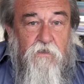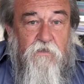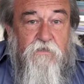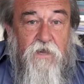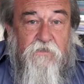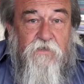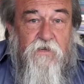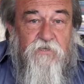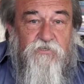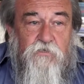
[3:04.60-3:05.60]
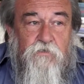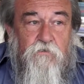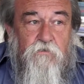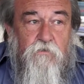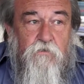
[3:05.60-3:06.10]
jak należy
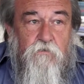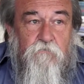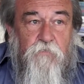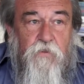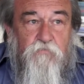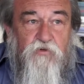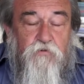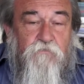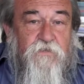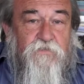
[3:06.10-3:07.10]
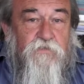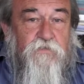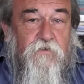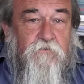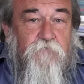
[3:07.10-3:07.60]
przeprowadzać
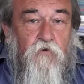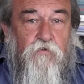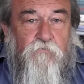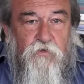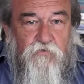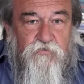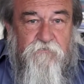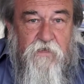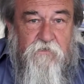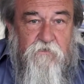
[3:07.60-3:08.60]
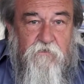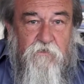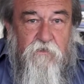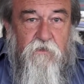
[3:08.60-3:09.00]
reformę oświaty,